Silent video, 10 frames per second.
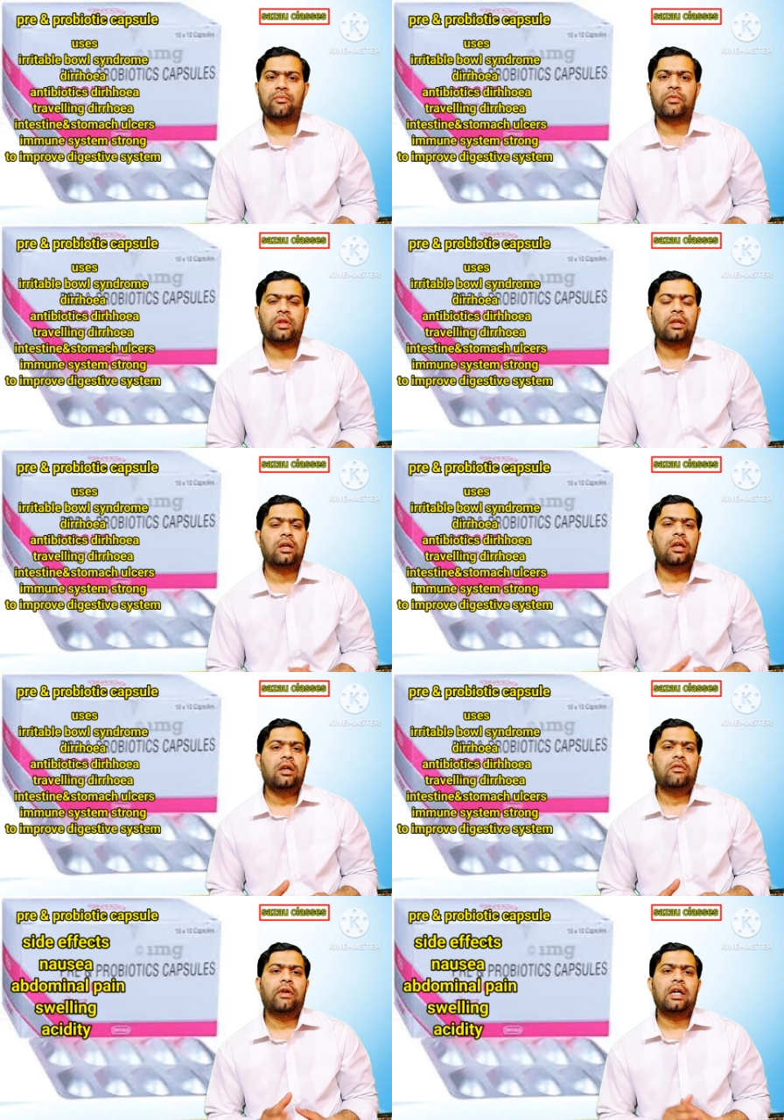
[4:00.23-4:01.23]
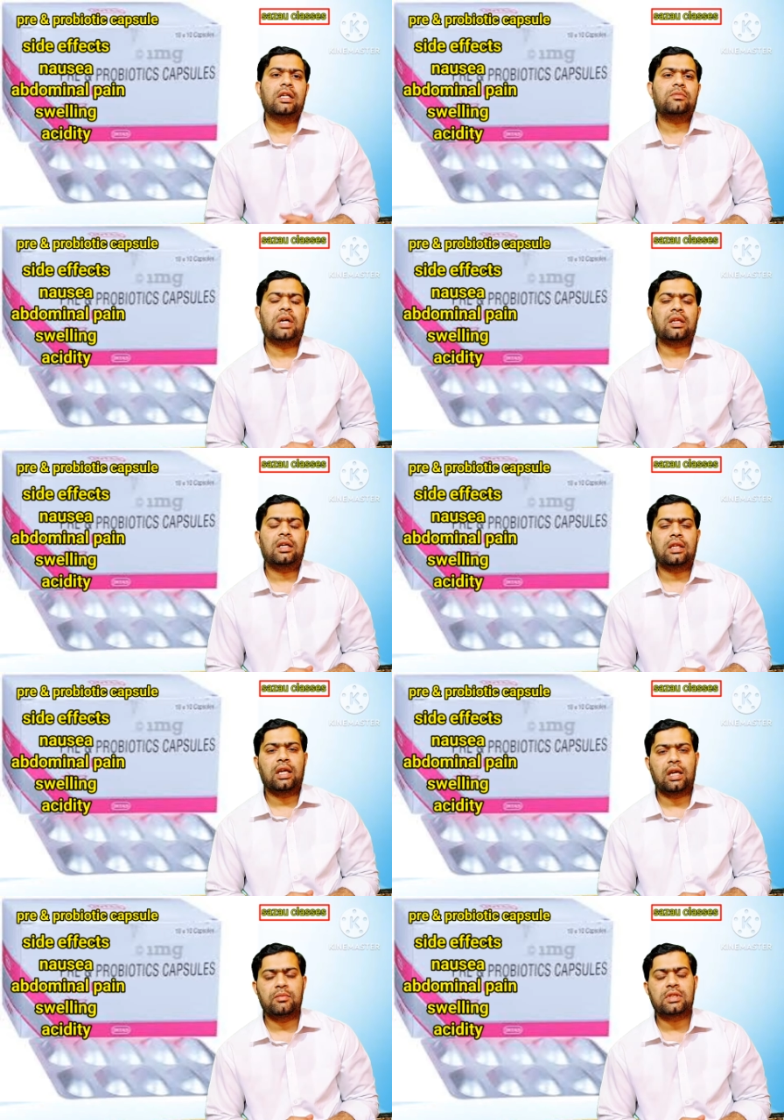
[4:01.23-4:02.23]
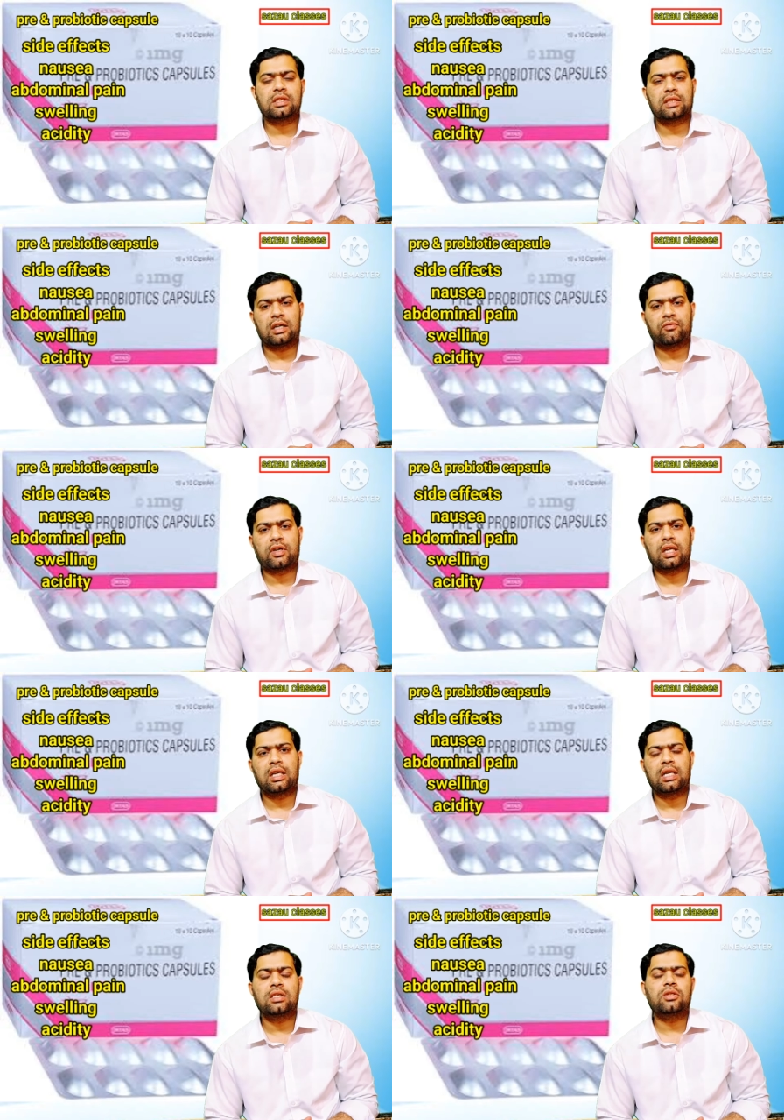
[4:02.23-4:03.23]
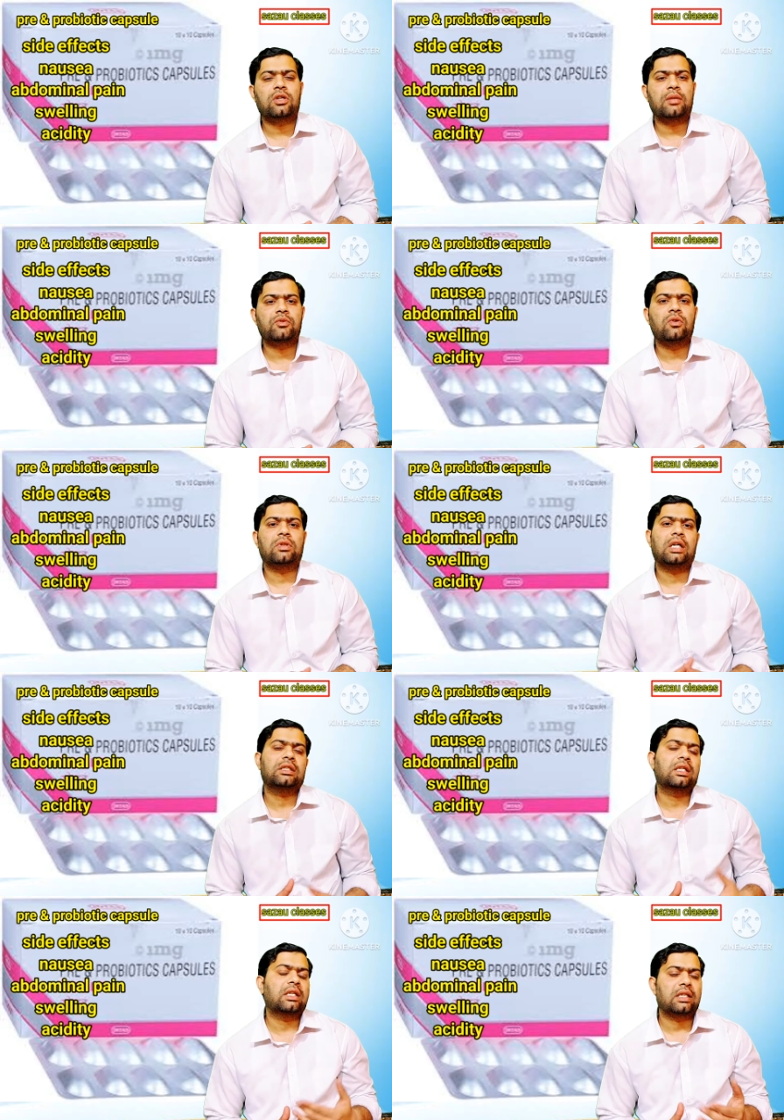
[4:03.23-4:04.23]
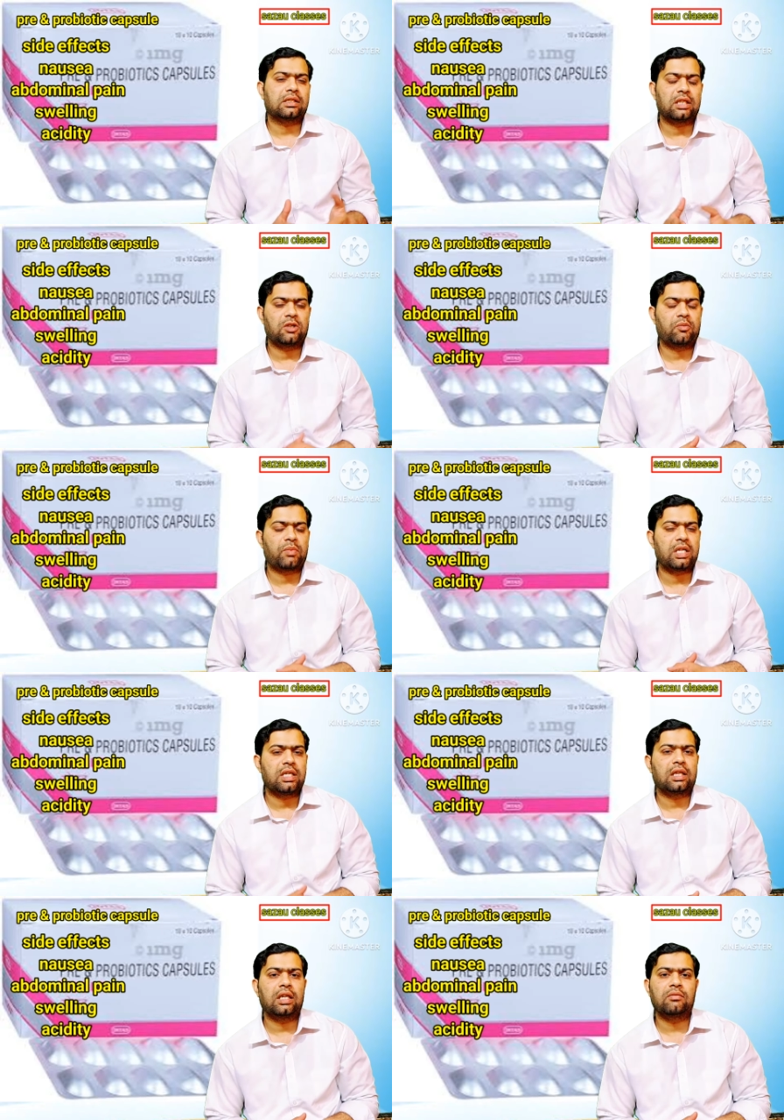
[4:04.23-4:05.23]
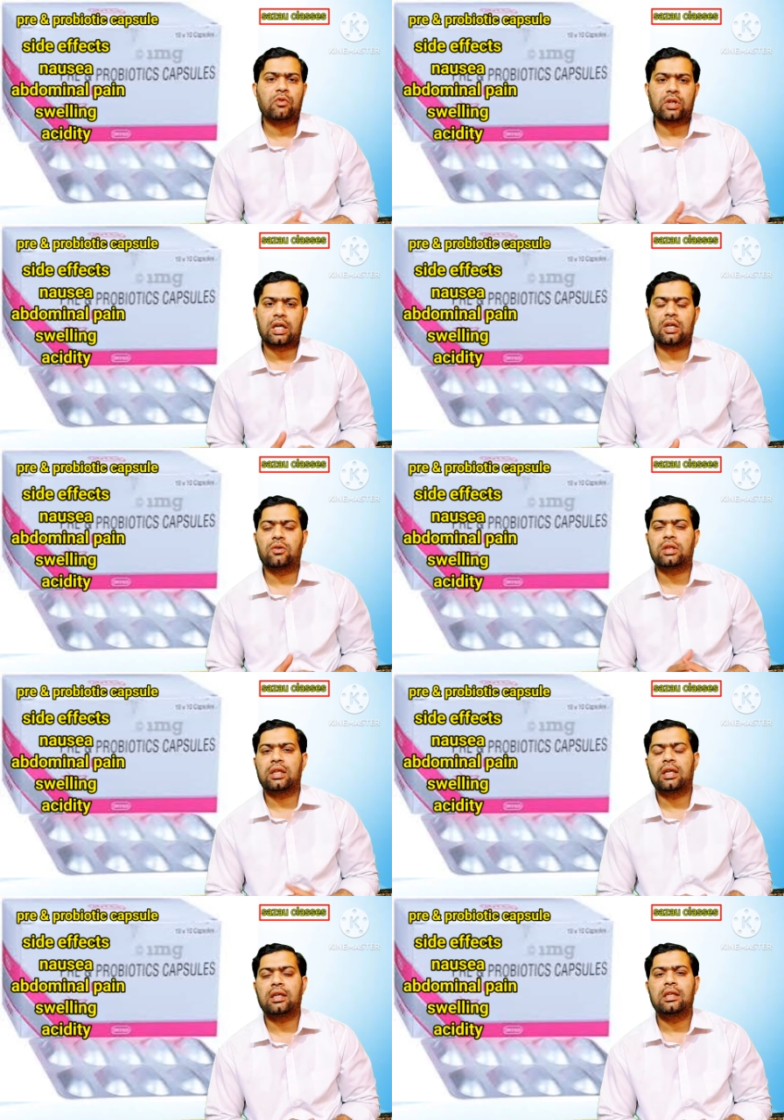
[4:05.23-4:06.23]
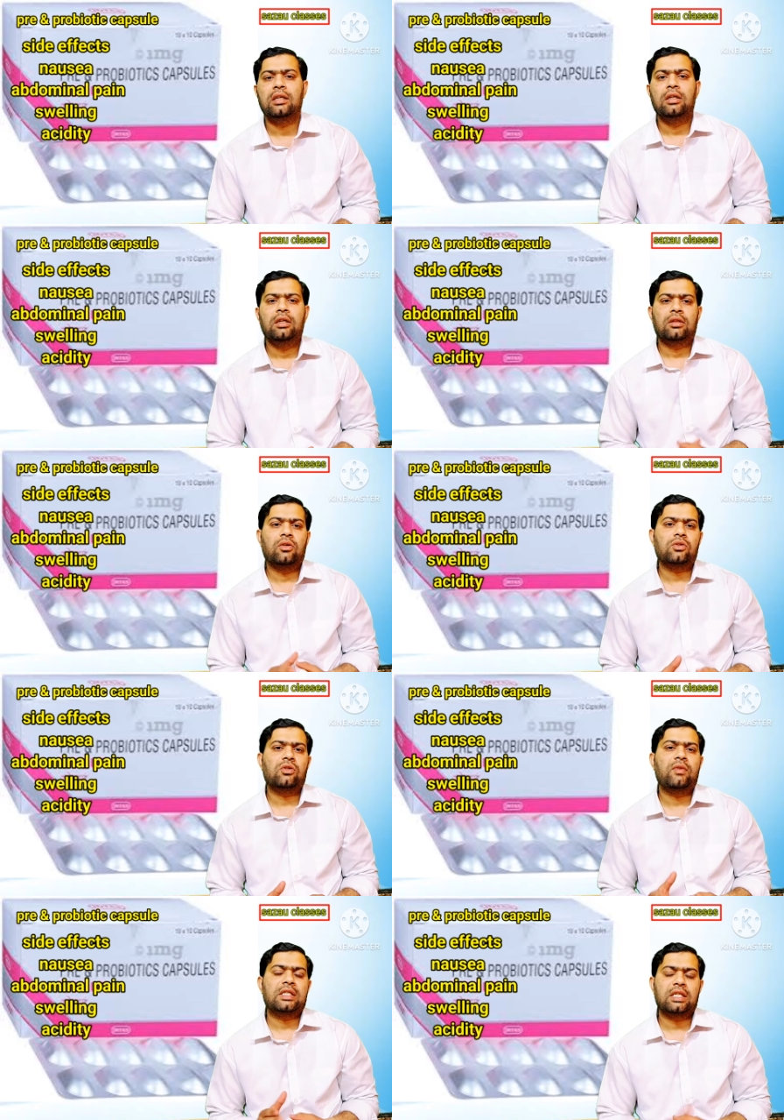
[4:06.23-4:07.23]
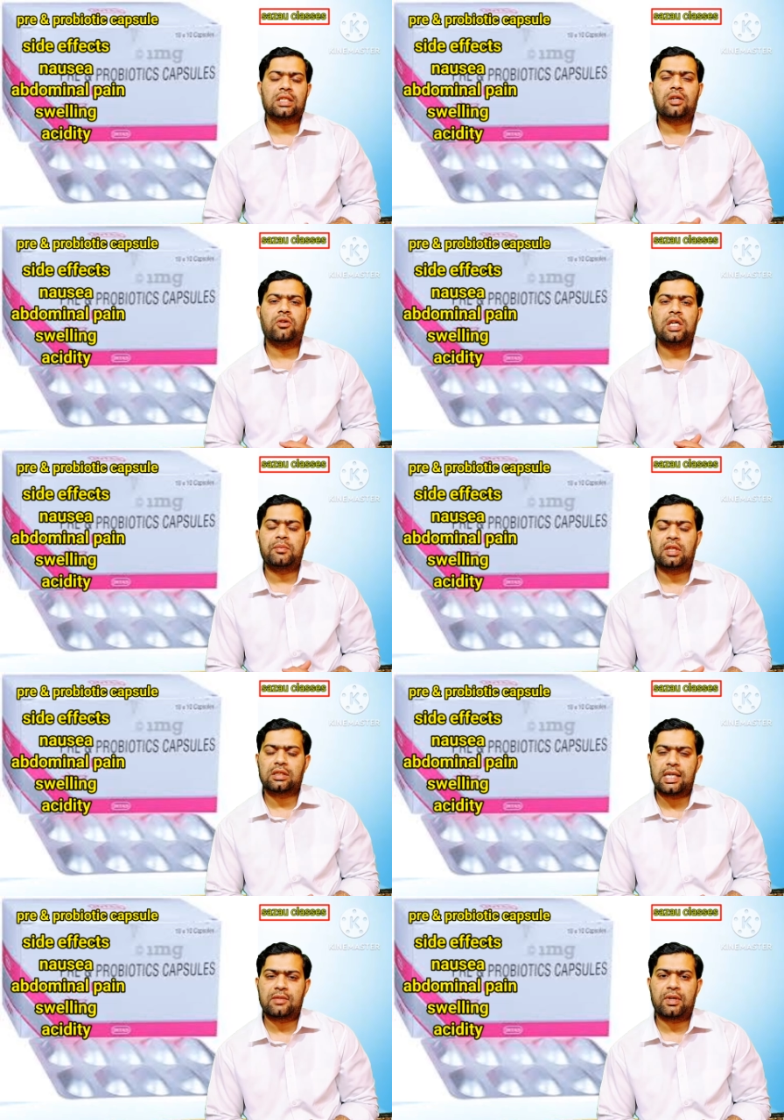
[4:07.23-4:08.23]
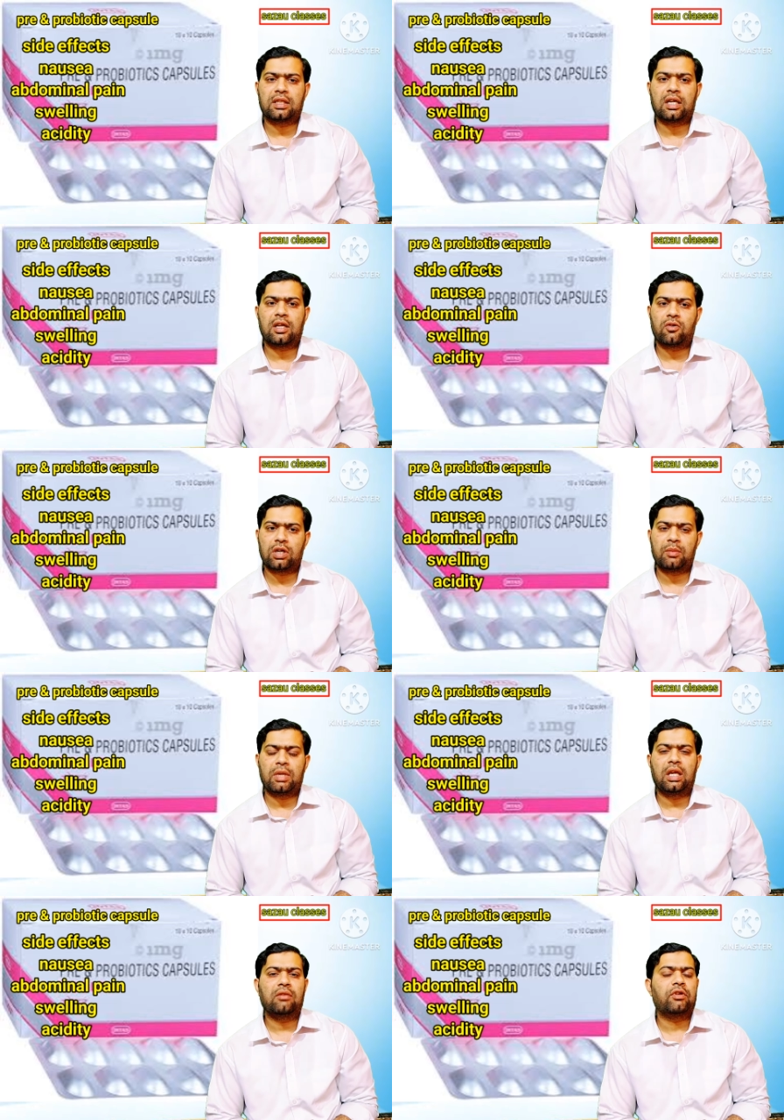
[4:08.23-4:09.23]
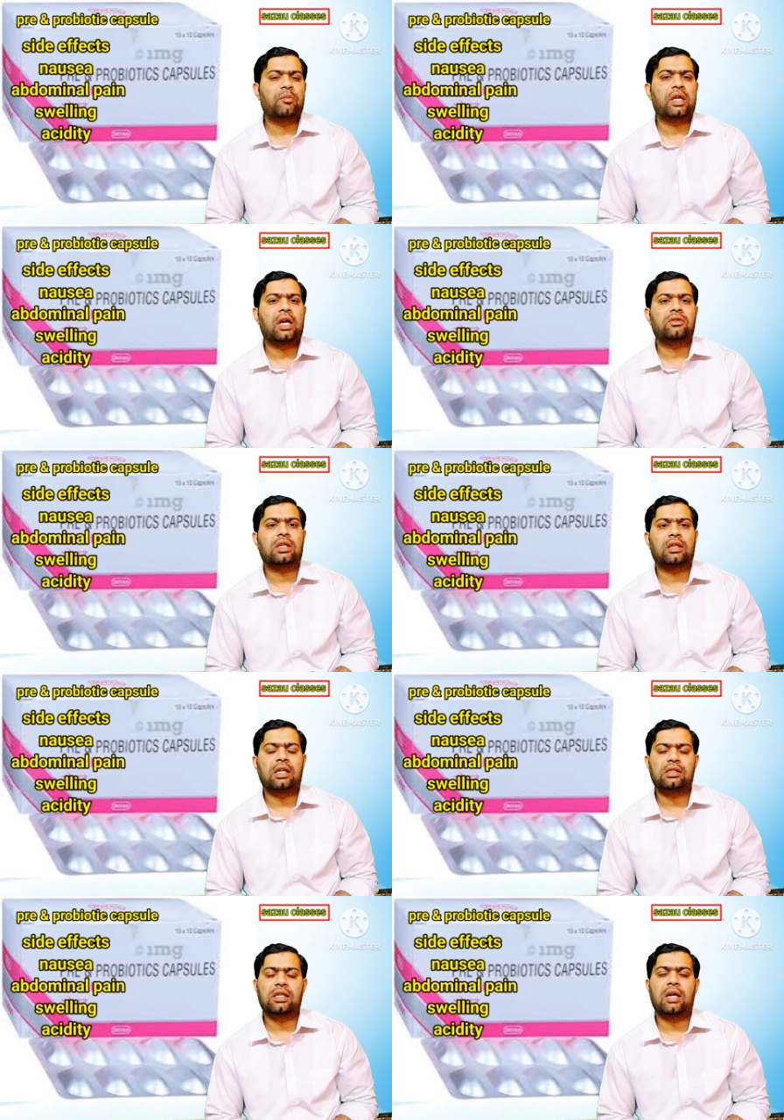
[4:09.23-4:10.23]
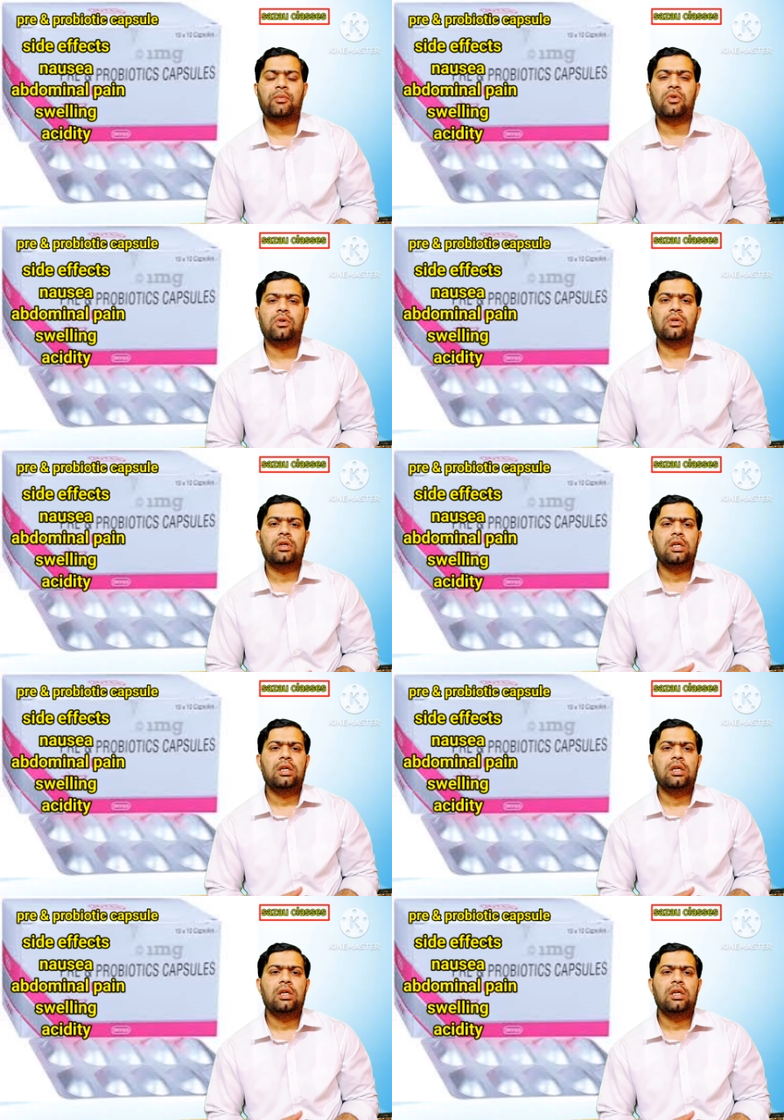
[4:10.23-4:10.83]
है फ्रेंड नेक्स्ट बात करते हैं हम इसके साइड इफेक्ट की यानी जो कैप्सूल होता है इसके क्या क्या साइड इफेक्ट पाए जाते हैं वो क्या क्या होते हैं दोस्तों वैसे इसके कोई अभी तक साइड इफेक्ट देखने को नहीं मिले हैं फिर भी क्या हो सकता है इससे आपको